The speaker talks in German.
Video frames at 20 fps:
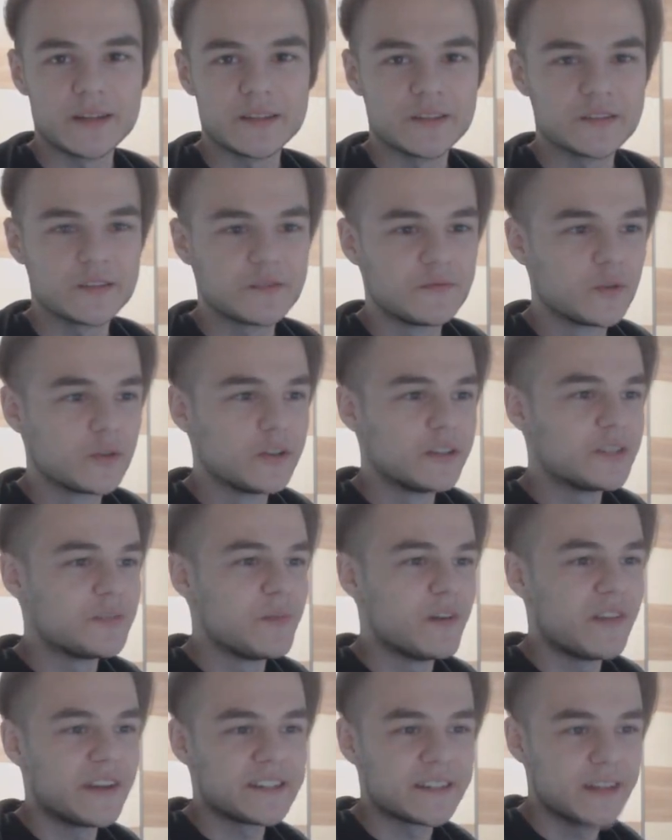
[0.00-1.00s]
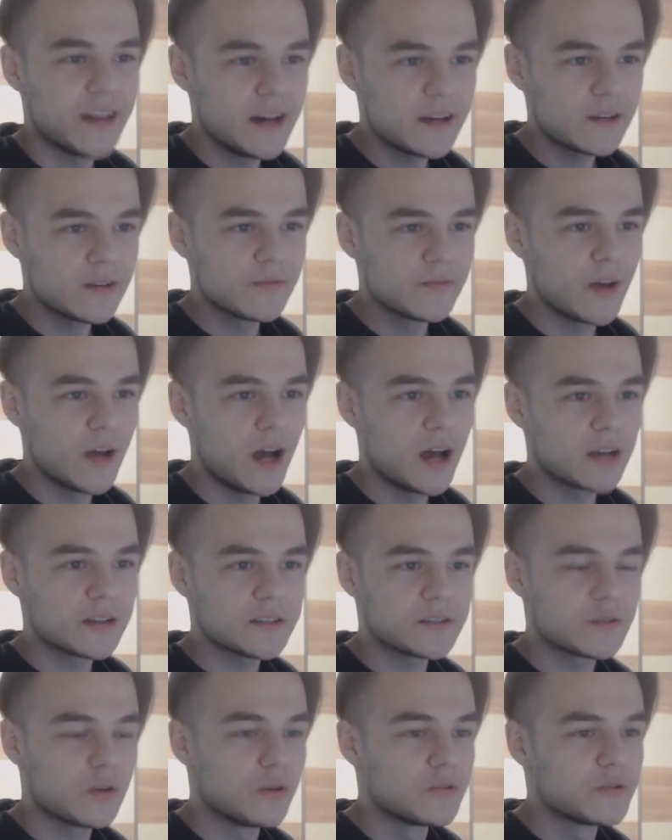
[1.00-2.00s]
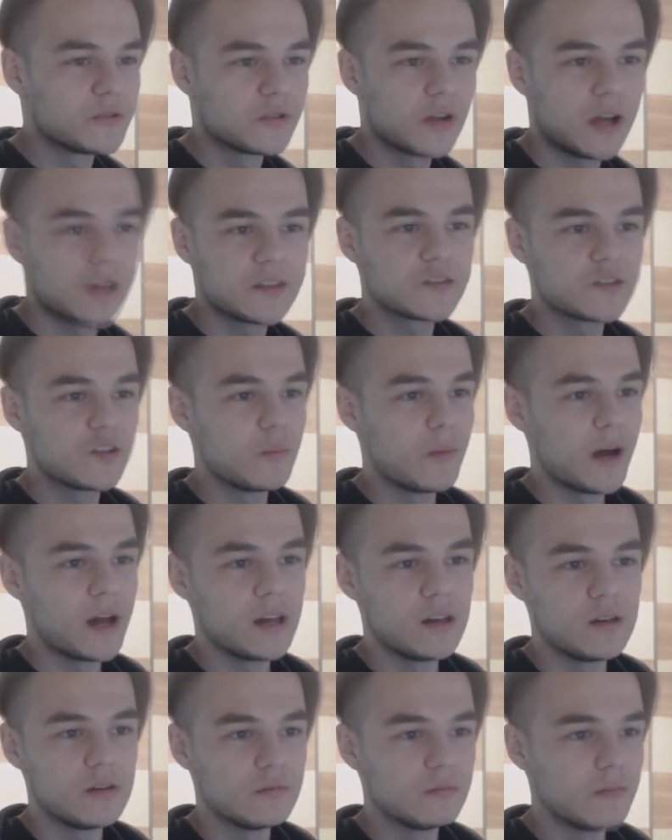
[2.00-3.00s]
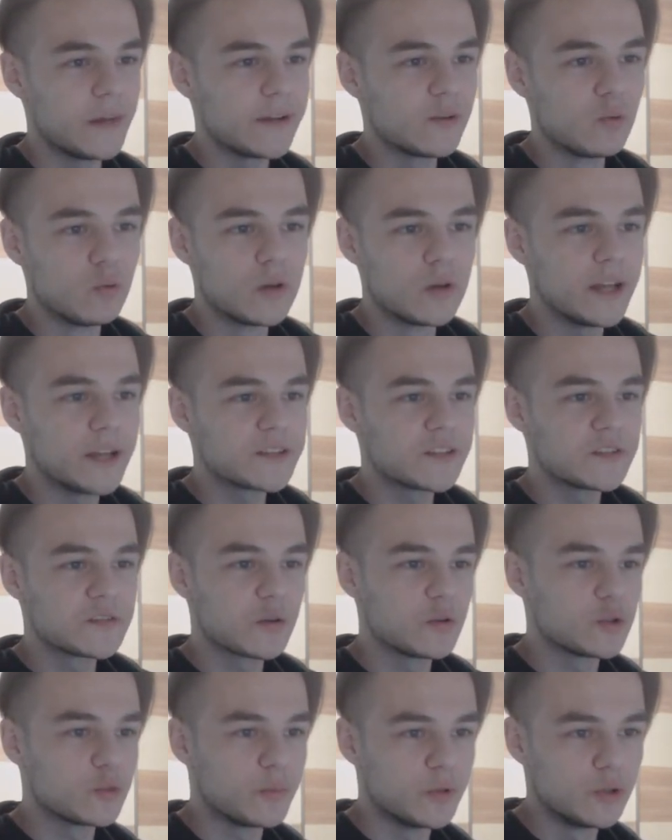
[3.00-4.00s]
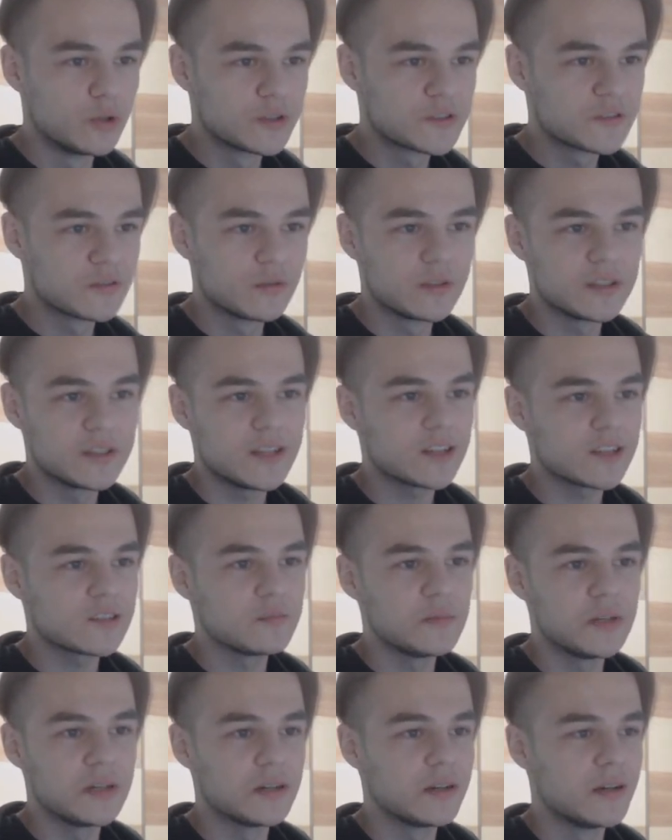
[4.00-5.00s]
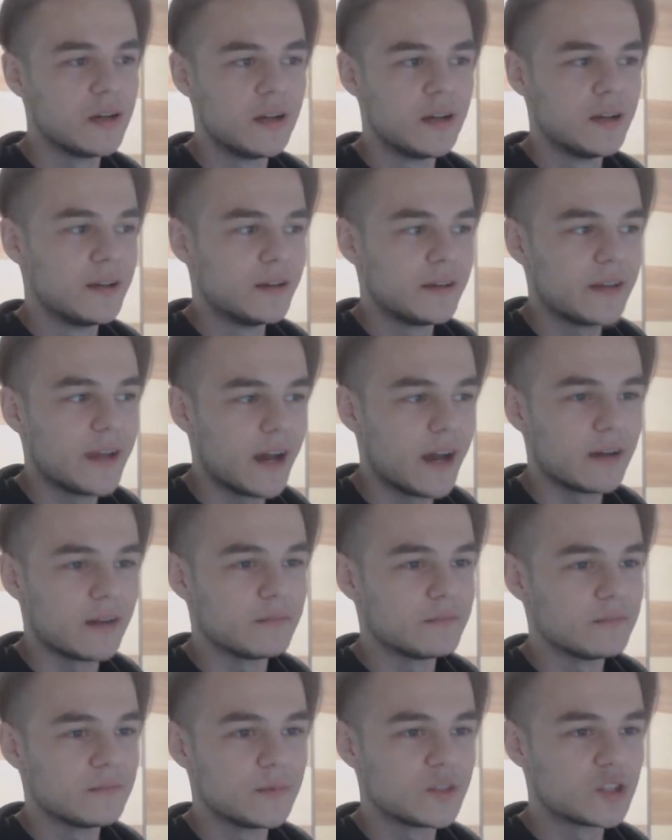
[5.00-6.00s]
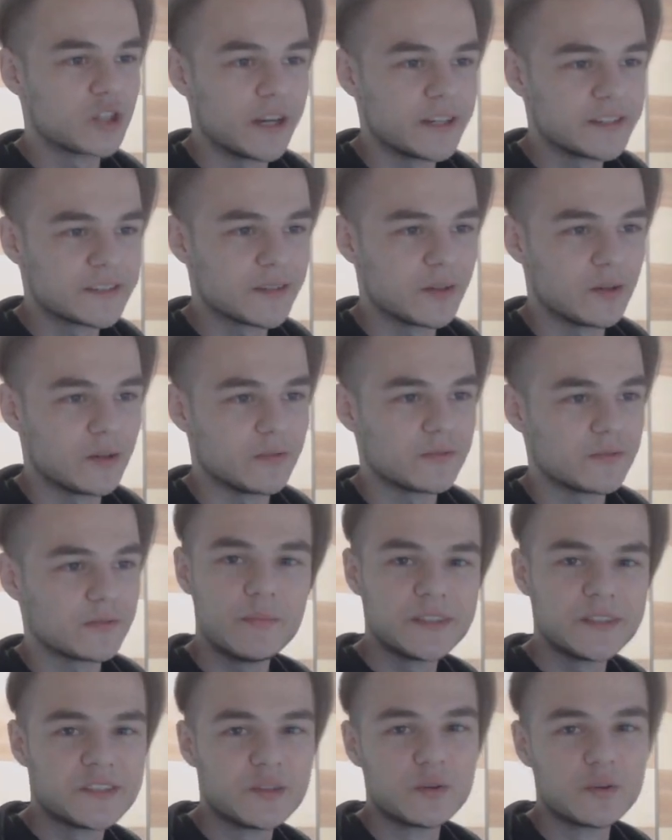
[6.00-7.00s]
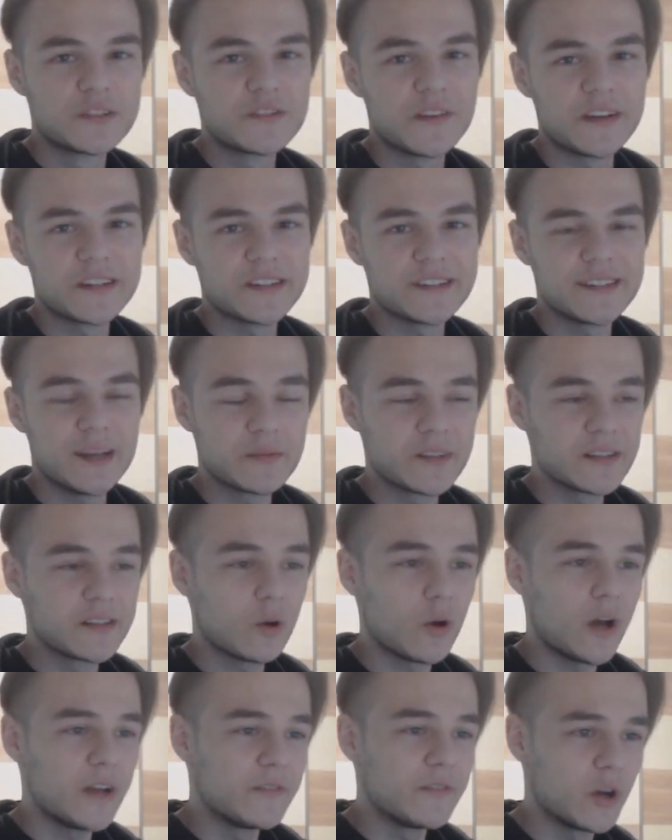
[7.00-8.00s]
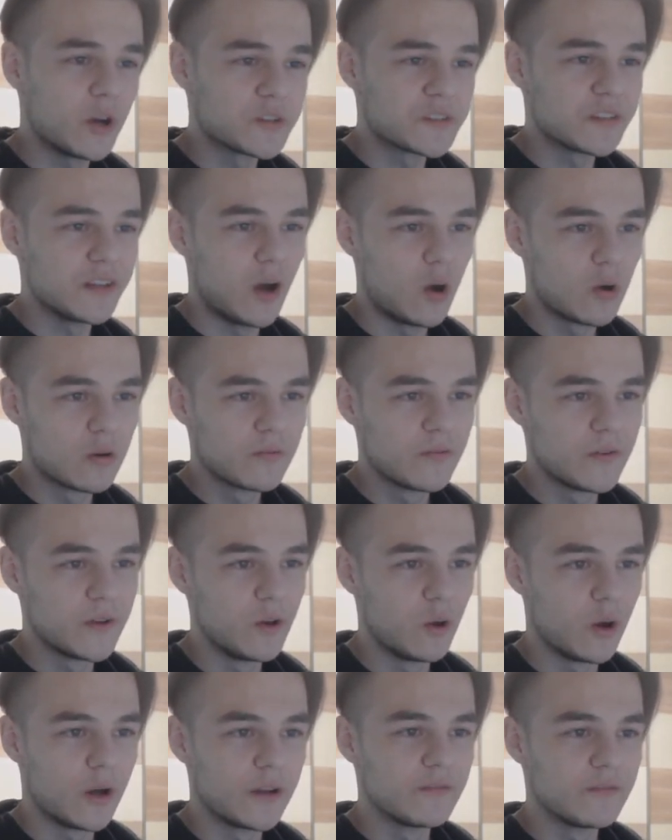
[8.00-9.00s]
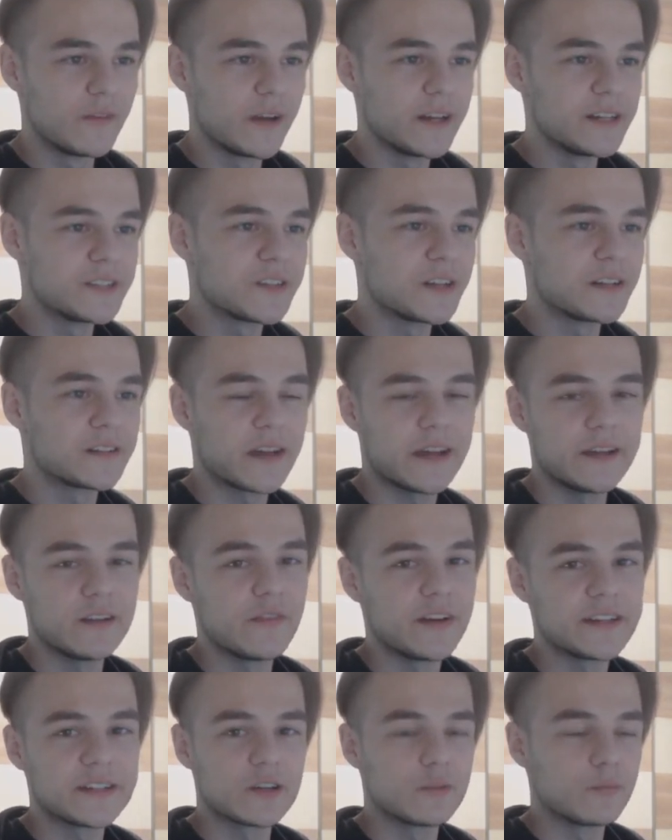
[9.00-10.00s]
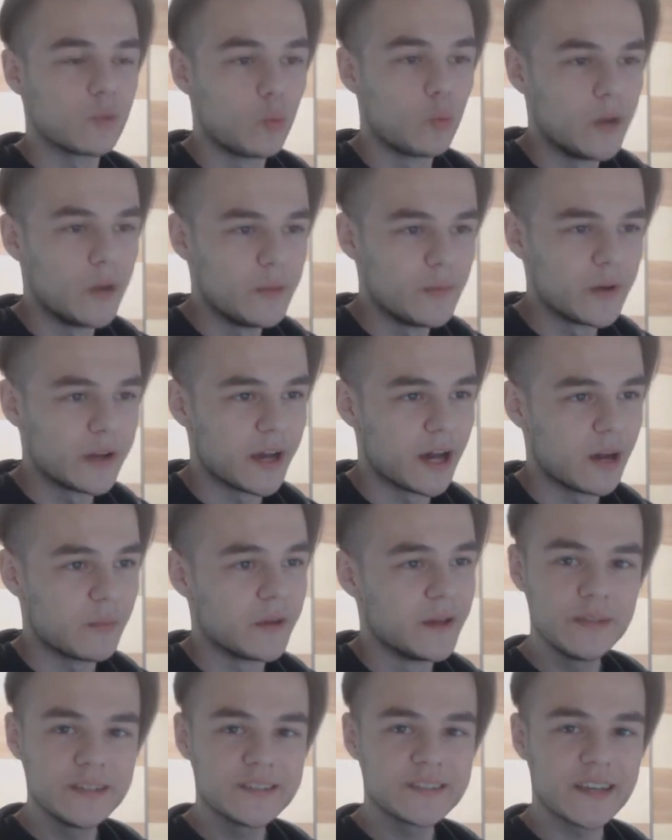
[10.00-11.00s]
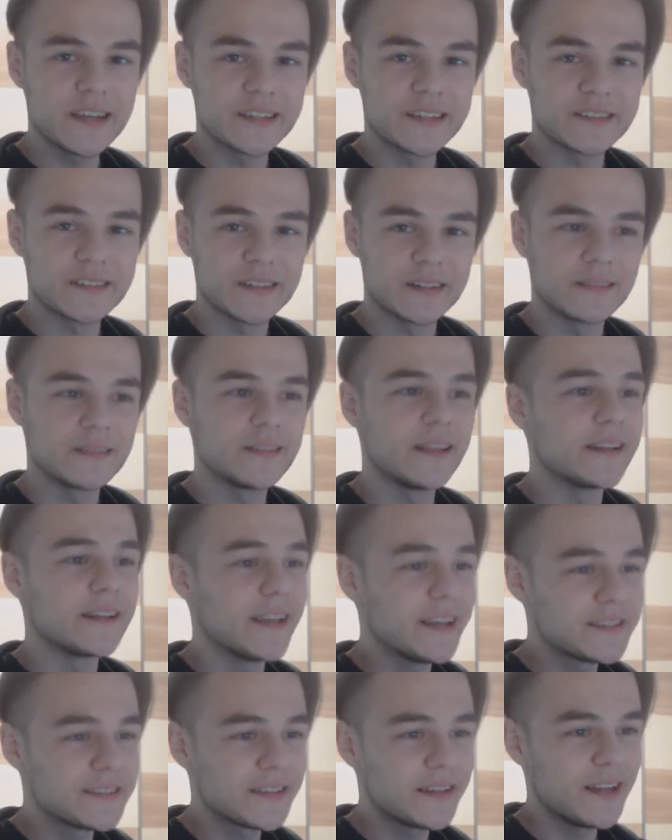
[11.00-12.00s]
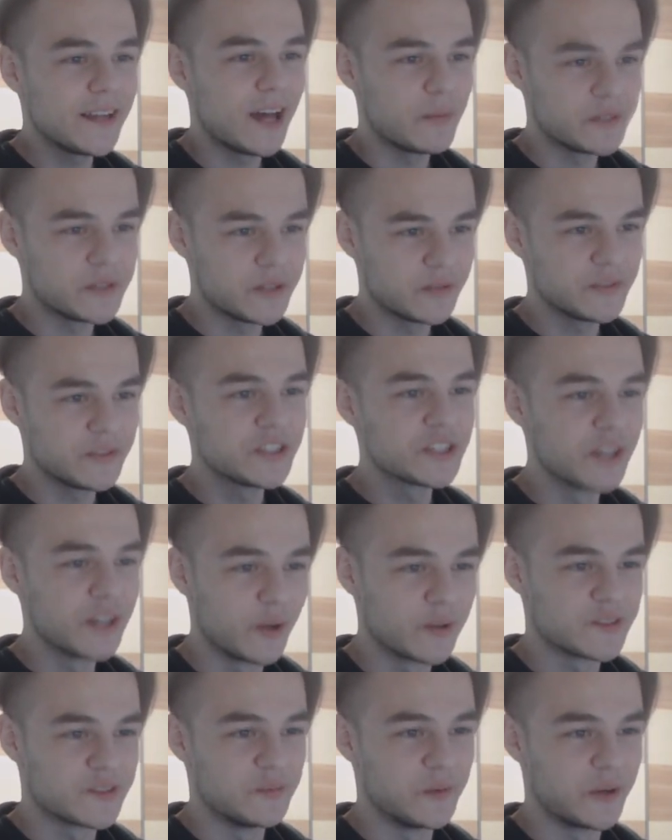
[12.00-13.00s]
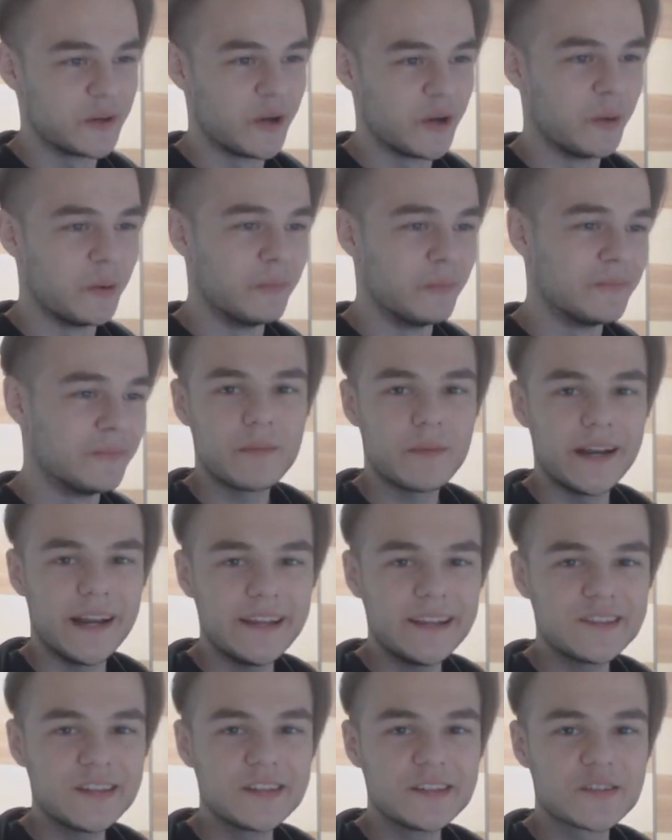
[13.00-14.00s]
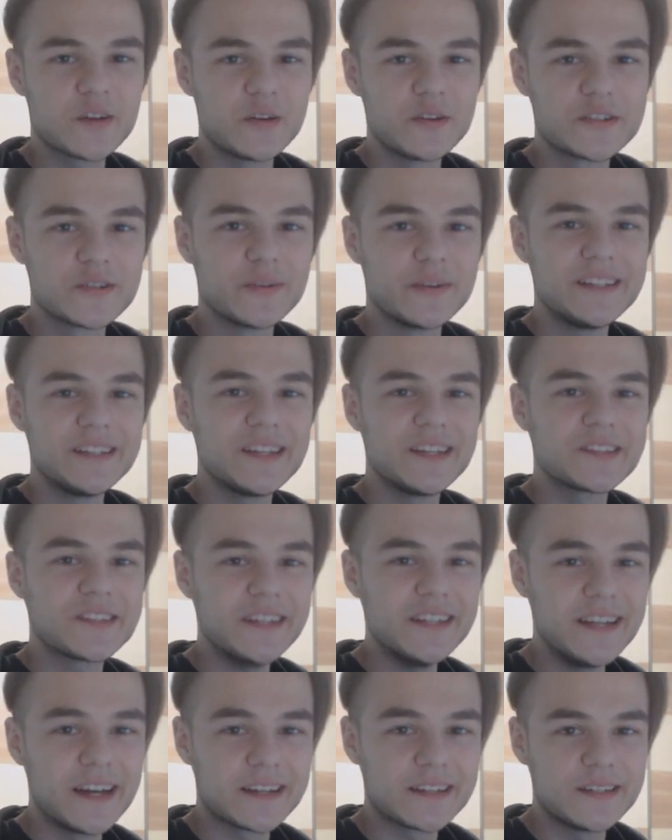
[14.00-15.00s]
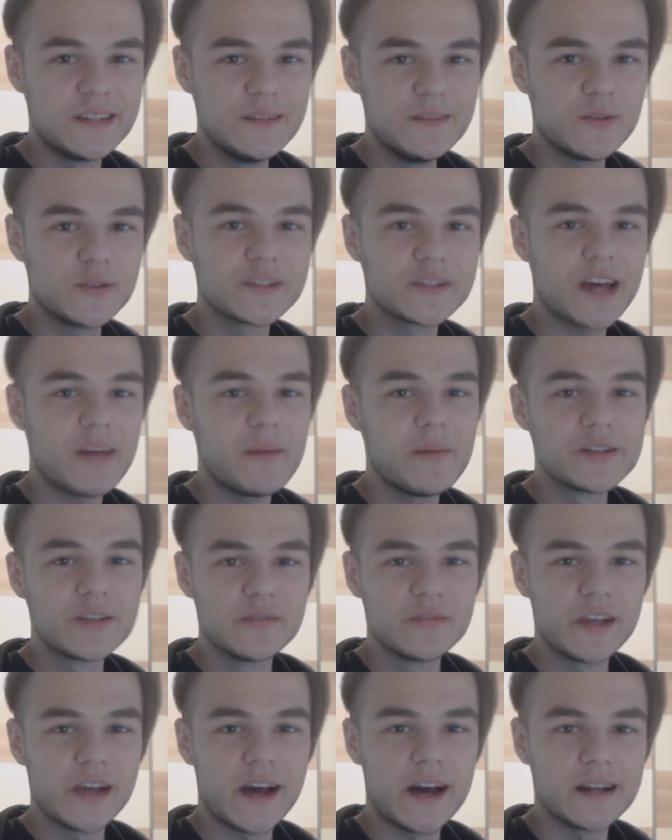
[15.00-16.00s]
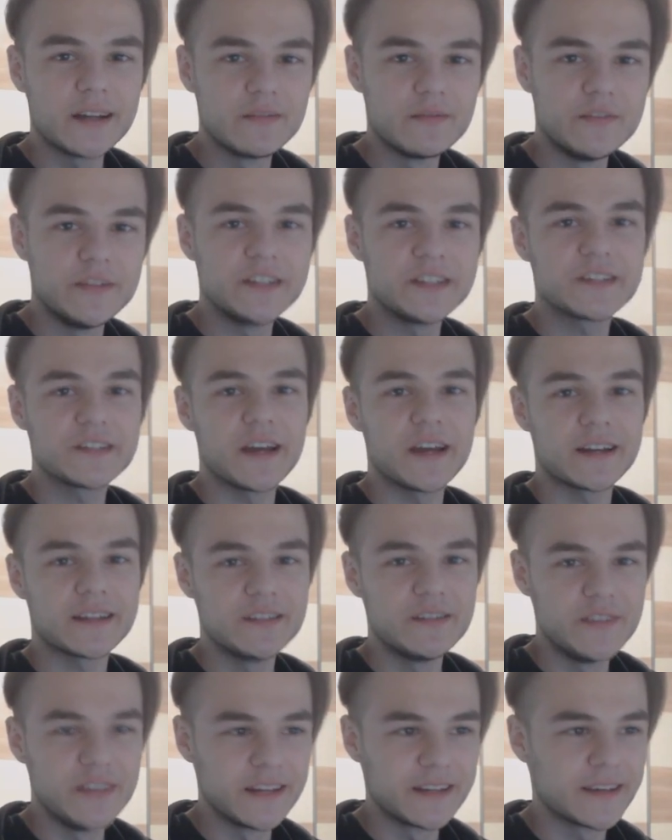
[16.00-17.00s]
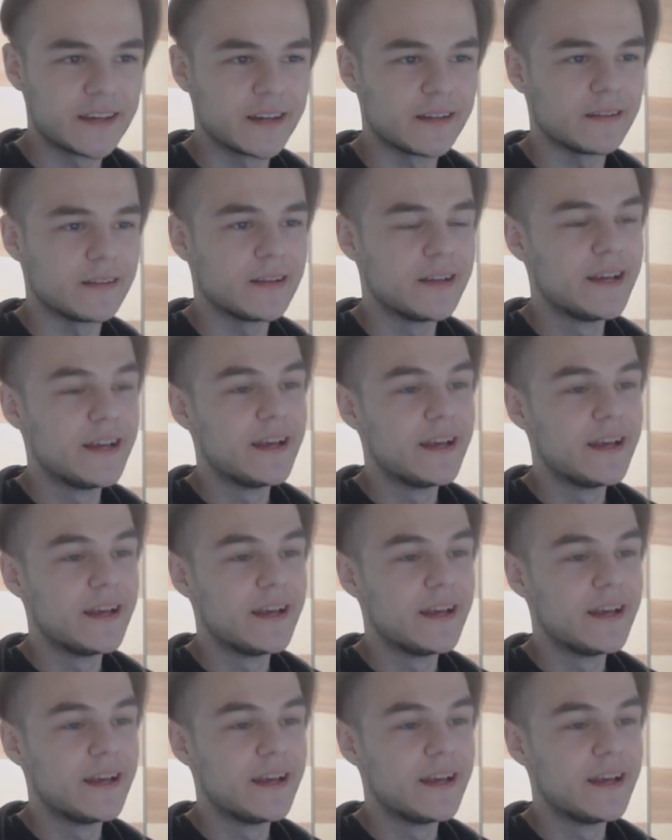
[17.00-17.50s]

Also es wurde nicht mehr weiter nachgefragt, ich konnte ganz normal mein Google AdSense Konto benutzen und ich dachte mir, ja, Scheiß drauf. Beziehungsweise ich habe es halt auch einfach aus den Augen verloren, weil es halt keine weiteren Probleme gab. Bis gestern. Denn gestern habe ich auf die Schnauze bekommen. Mein AdSense-Konto ist jetzt inaktiv und dreimal dürft ihr raten, wie ich es reaktivieren kann.